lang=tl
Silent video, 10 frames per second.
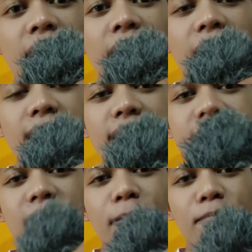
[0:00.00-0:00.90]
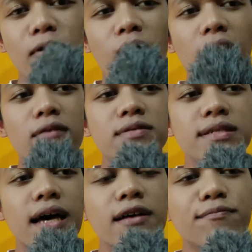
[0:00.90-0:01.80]
and itry po anong
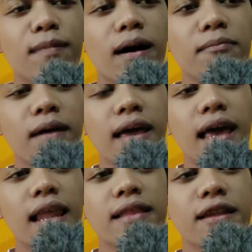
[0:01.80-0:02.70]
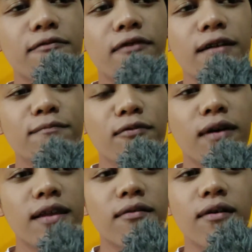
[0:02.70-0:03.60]
sound pag may electric fan po ano.